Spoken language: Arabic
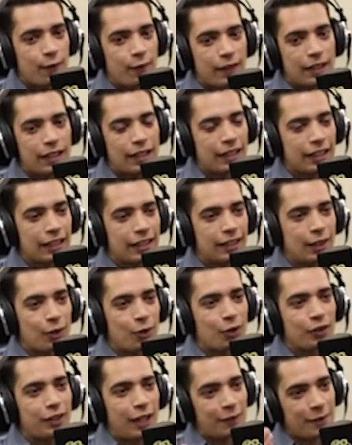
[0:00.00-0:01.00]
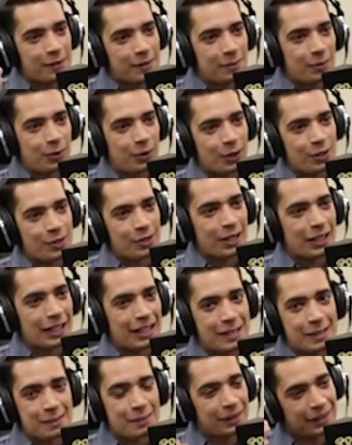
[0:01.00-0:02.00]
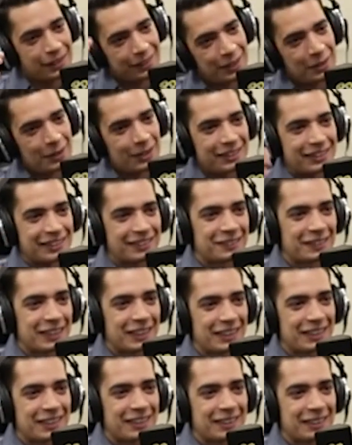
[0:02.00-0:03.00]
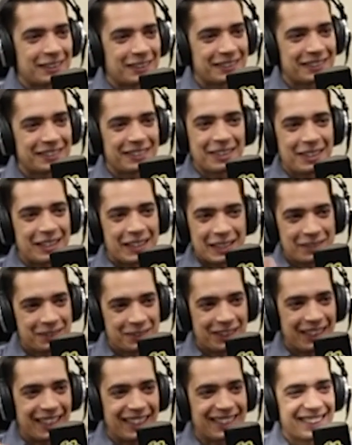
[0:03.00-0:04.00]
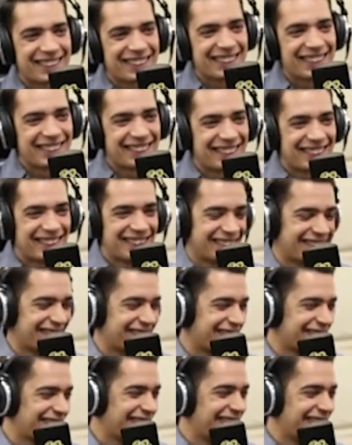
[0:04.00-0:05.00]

فانا يعني لو كنت حفظت من وانا صغير كان زماني دلوقتي بقيت آه، درجه 1000 ولا حاجه لا انت ما شاء الله